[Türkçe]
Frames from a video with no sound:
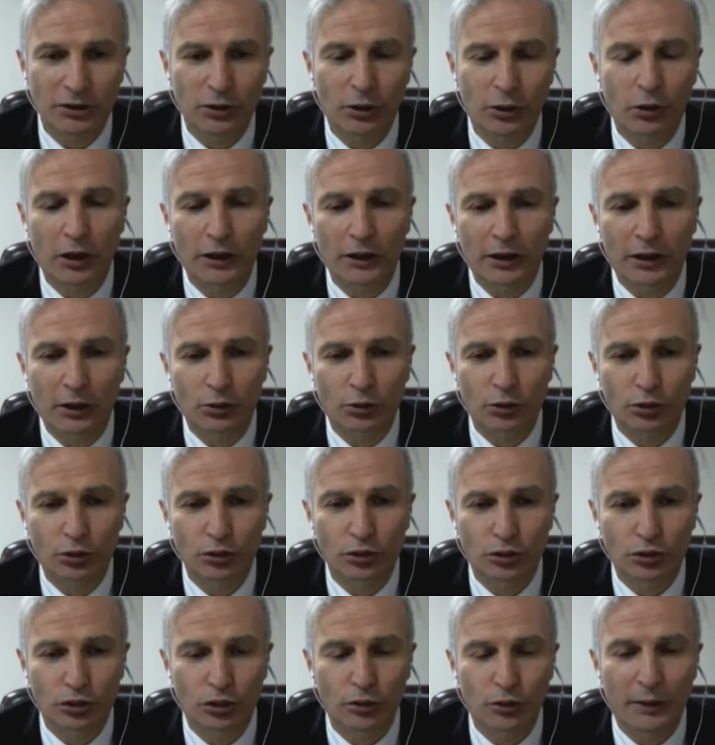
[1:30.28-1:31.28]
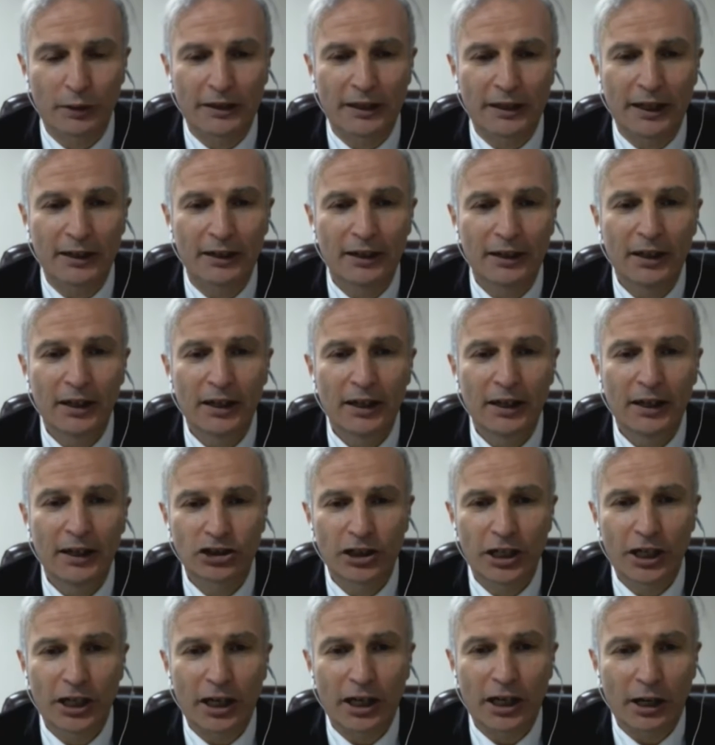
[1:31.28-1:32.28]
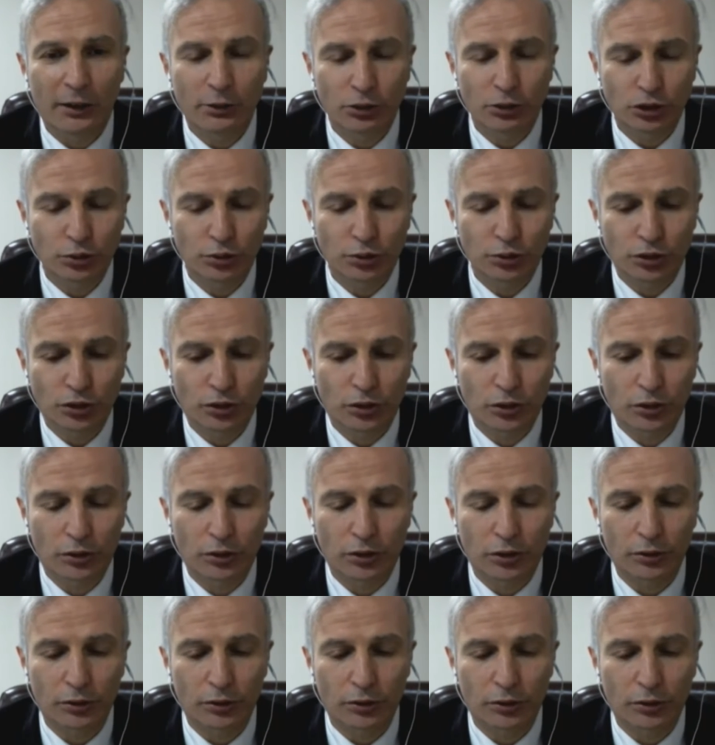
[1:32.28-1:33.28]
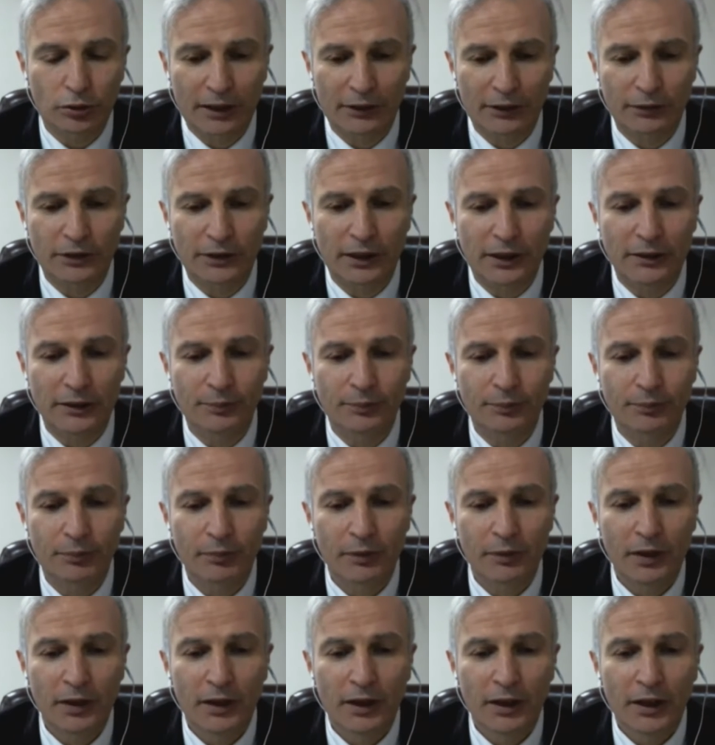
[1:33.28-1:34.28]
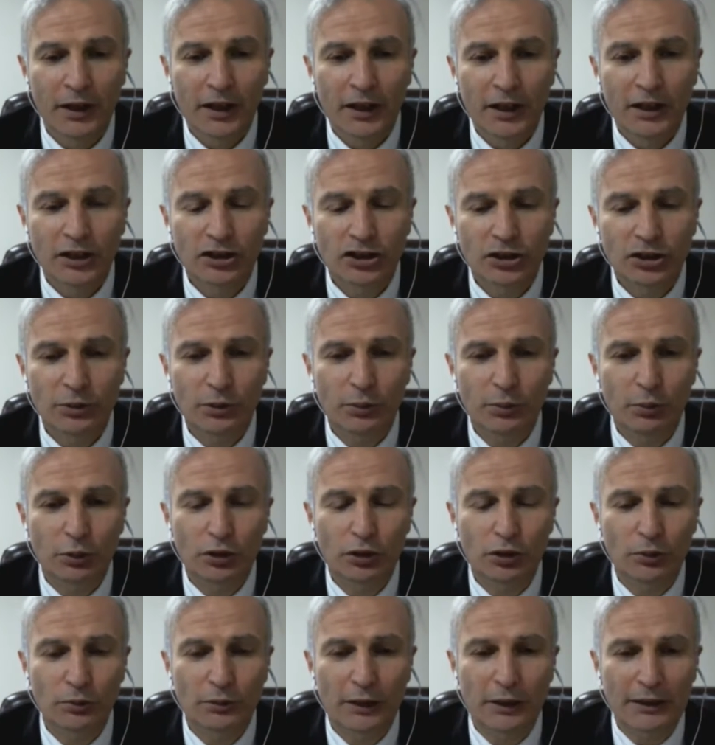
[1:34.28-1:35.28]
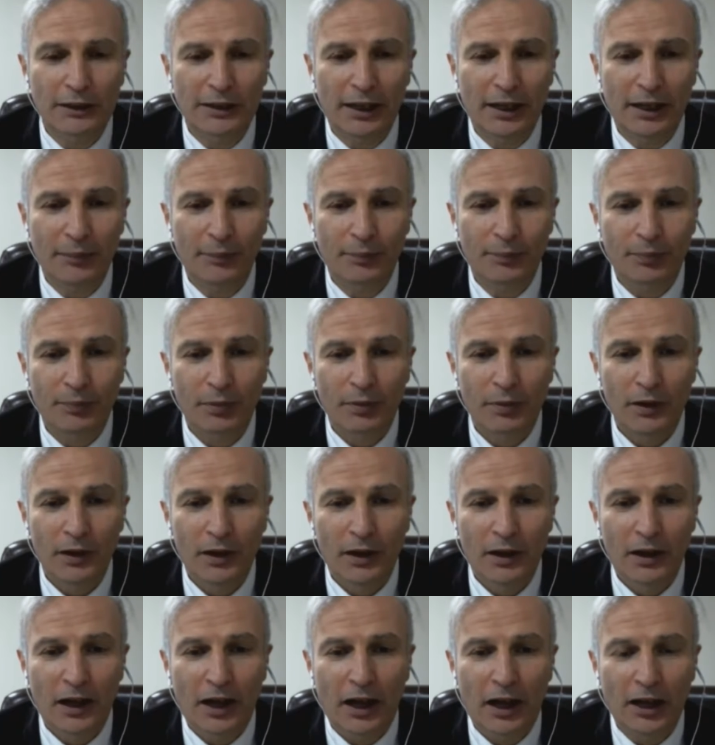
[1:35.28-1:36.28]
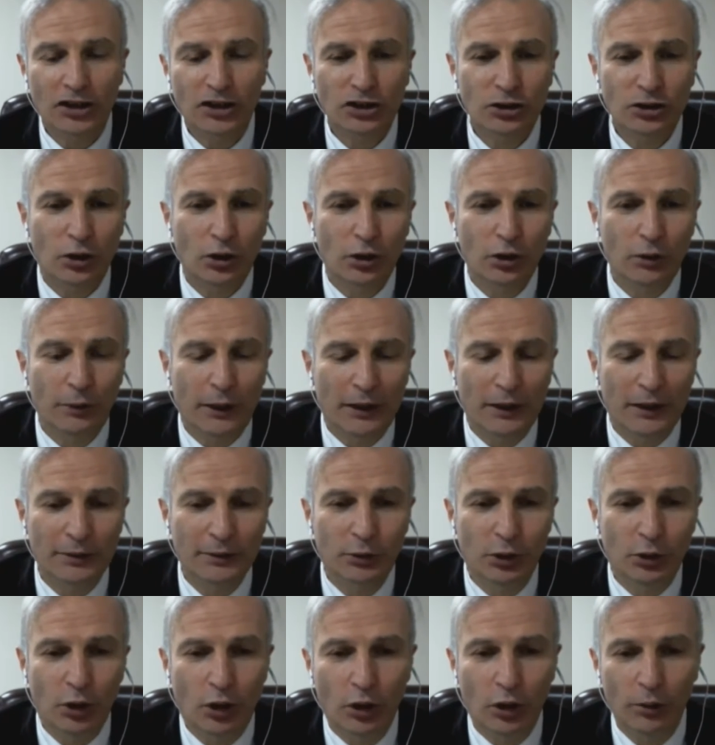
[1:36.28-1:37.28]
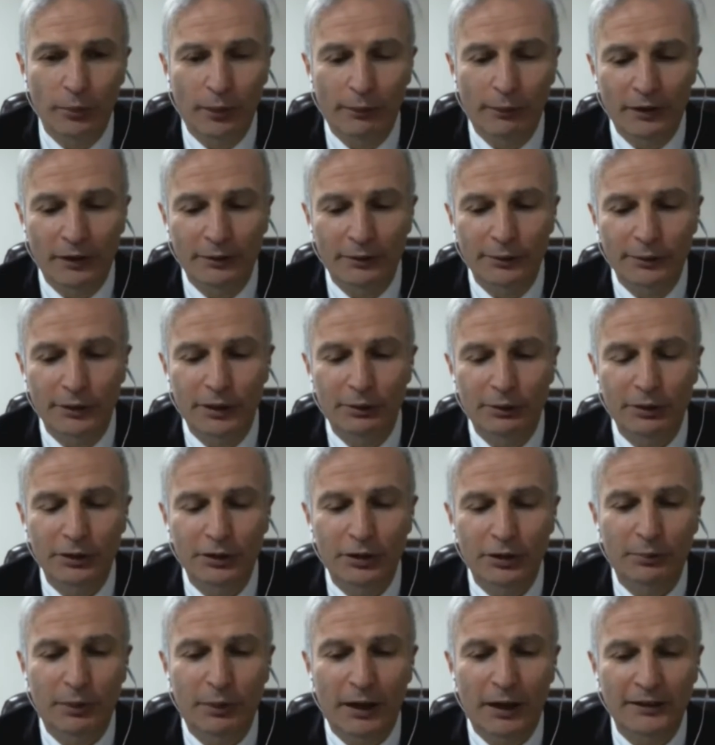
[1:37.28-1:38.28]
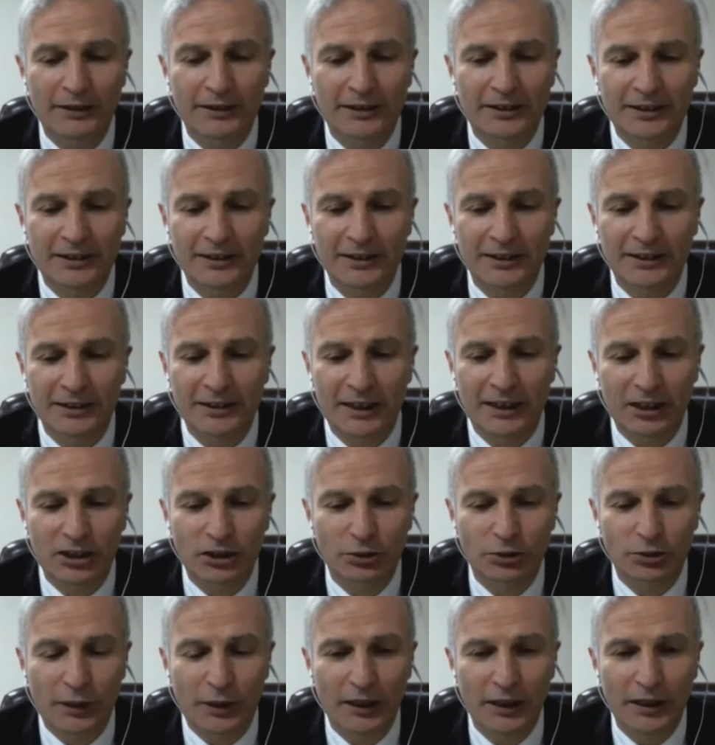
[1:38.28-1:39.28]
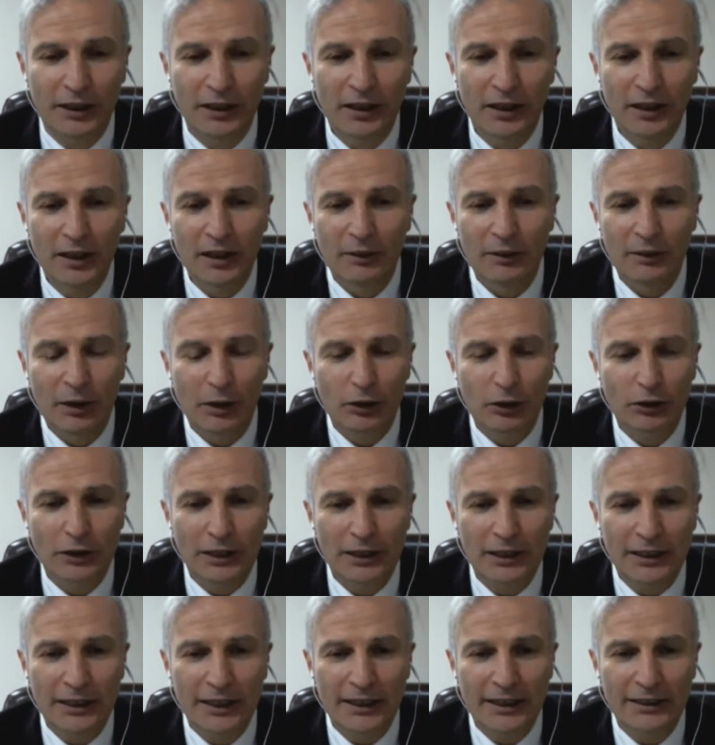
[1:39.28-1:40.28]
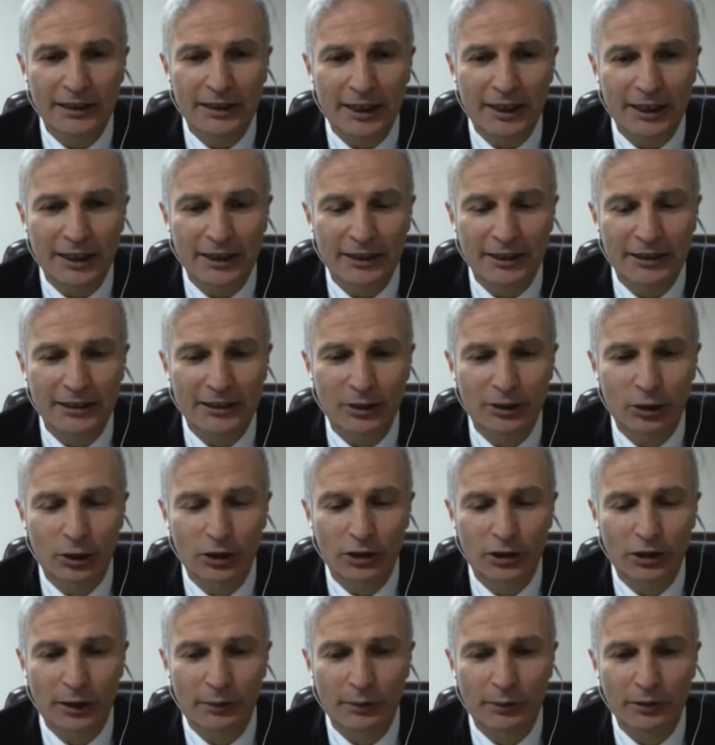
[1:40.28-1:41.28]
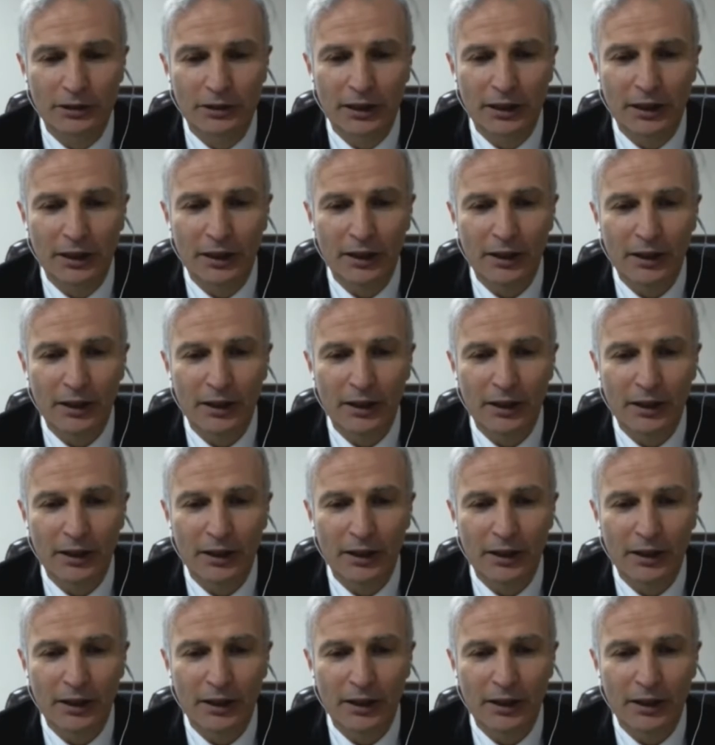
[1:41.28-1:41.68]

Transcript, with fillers: o kadar uzun sürmeden aşıya kavuşmuş olduk bir taraftan. Şimdi bu durumda da aşı olmalı mı olmamalı mı gibi sizin bahsettiğiniz tartışmayı özellikle internet ortamında